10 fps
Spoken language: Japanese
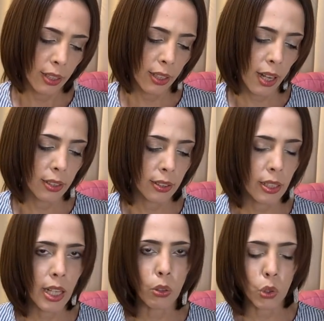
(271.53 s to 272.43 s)
勝手
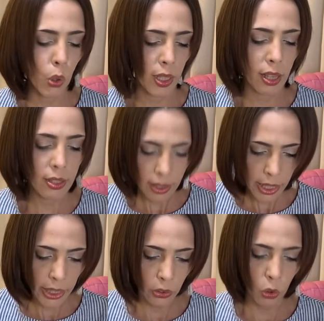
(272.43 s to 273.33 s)
なことはさせ
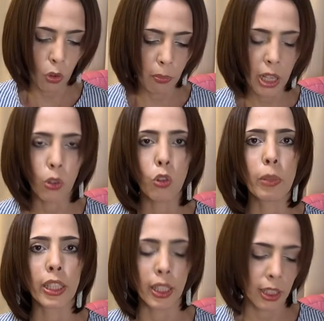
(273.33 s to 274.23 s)
ないと、こう
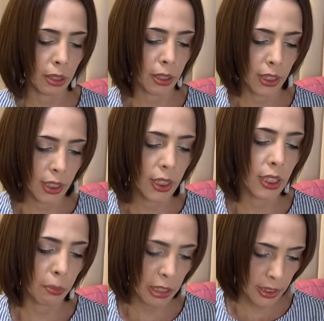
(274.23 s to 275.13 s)
まで言い切
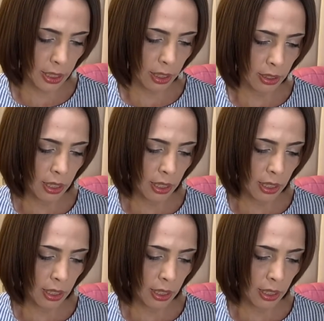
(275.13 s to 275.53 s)
りました。